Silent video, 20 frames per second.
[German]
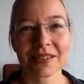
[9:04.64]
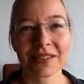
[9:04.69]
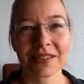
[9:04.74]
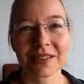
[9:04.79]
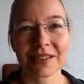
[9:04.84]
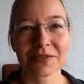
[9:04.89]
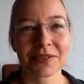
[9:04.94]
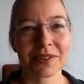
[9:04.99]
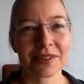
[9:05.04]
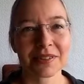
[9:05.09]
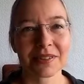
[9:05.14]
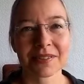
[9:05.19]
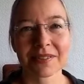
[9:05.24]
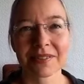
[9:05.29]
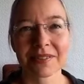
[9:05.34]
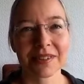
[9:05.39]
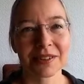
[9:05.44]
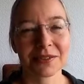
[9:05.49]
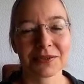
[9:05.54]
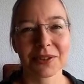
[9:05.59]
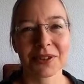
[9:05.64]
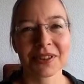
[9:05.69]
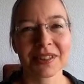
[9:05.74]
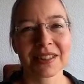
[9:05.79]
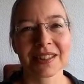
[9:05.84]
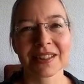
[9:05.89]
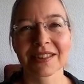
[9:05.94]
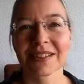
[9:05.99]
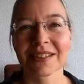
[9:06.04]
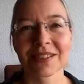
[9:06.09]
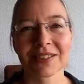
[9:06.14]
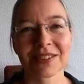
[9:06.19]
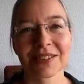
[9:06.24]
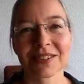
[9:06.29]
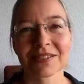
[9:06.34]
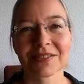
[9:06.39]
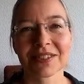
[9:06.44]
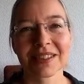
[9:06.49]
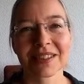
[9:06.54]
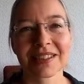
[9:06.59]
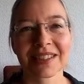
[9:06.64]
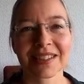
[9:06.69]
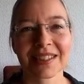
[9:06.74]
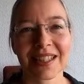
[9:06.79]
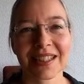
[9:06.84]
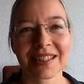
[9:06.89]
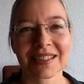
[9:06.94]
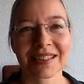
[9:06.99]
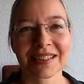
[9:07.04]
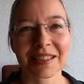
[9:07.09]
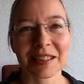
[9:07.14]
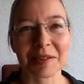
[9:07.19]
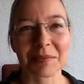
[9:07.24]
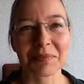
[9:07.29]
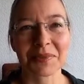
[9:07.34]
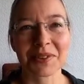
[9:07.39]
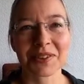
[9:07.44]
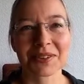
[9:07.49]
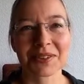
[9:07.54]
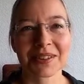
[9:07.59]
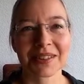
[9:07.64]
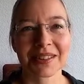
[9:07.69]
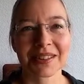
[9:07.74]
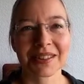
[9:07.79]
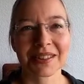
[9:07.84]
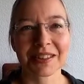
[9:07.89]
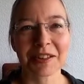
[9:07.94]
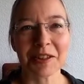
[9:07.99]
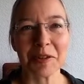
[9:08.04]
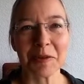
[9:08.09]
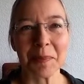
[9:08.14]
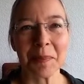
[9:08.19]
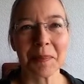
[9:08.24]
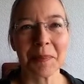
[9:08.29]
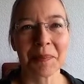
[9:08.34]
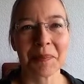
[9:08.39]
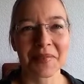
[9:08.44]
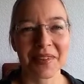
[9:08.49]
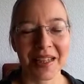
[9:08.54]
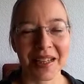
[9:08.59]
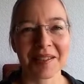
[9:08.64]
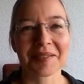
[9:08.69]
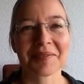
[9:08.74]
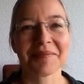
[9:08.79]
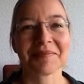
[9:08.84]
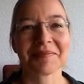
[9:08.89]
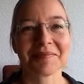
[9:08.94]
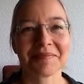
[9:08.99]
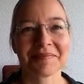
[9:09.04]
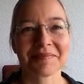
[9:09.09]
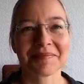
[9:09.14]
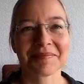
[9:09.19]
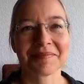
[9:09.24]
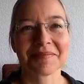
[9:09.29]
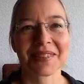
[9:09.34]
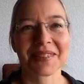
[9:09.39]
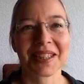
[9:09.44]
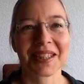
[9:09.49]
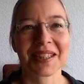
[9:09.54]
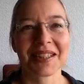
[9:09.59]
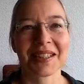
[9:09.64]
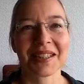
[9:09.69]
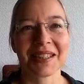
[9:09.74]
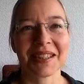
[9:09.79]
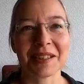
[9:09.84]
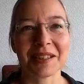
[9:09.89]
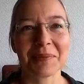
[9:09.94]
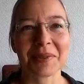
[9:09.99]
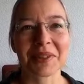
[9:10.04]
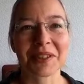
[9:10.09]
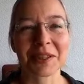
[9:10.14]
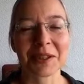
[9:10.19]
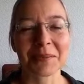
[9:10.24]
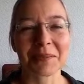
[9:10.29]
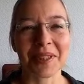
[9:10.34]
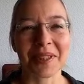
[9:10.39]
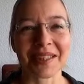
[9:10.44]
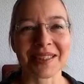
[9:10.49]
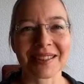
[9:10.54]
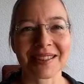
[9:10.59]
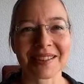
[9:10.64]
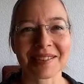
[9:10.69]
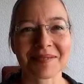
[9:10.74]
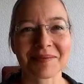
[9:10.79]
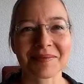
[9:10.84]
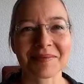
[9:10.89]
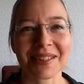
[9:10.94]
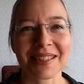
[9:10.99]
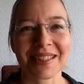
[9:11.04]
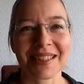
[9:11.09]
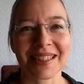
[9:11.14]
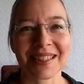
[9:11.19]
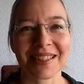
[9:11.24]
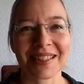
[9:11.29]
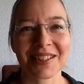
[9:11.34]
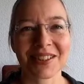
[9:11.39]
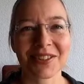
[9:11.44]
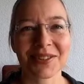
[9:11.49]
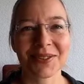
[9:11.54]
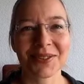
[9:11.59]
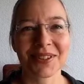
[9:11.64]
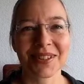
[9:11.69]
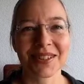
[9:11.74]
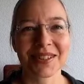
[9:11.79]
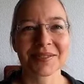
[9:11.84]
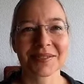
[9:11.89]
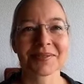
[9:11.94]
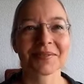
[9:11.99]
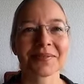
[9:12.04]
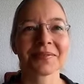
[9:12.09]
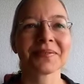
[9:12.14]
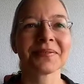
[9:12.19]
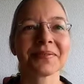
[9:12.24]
und gewinnen DVDs und was es da alles gibt. Und ähm, ja, ich bin gespannt. Bis dann. Tschüss.